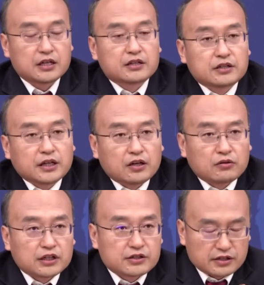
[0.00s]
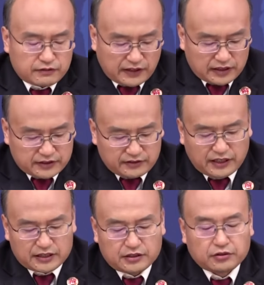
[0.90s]
只要我执法司
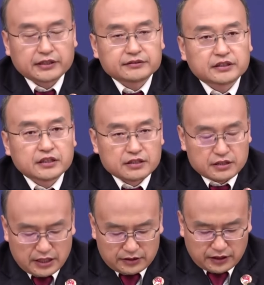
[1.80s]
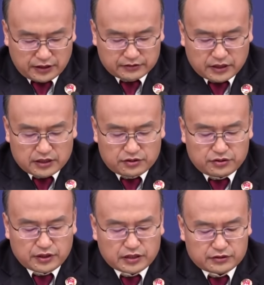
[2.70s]
法机关认定
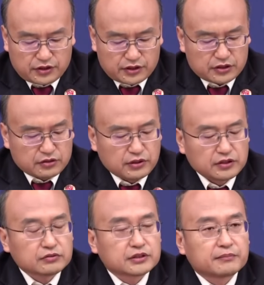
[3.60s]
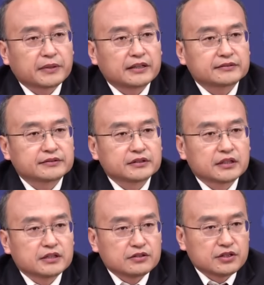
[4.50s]
需要及时追诉审判，
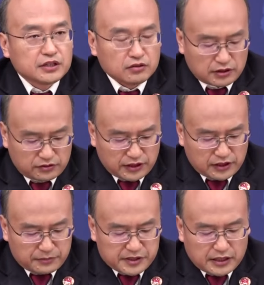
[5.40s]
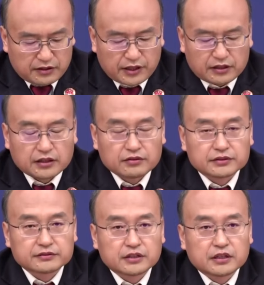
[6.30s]
经过最高人民检察院核准，
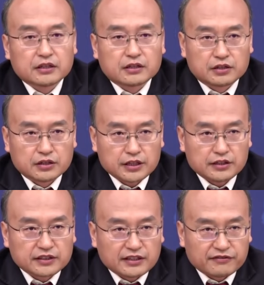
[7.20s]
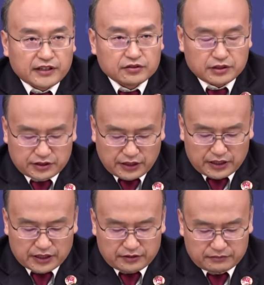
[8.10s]
可以在犯罪嫌疑
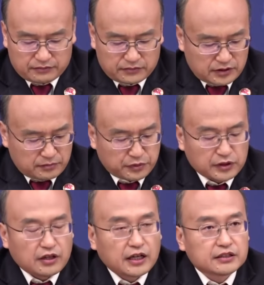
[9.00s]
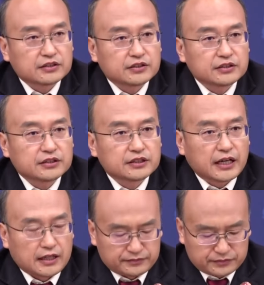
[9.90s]
人不到案的情形下，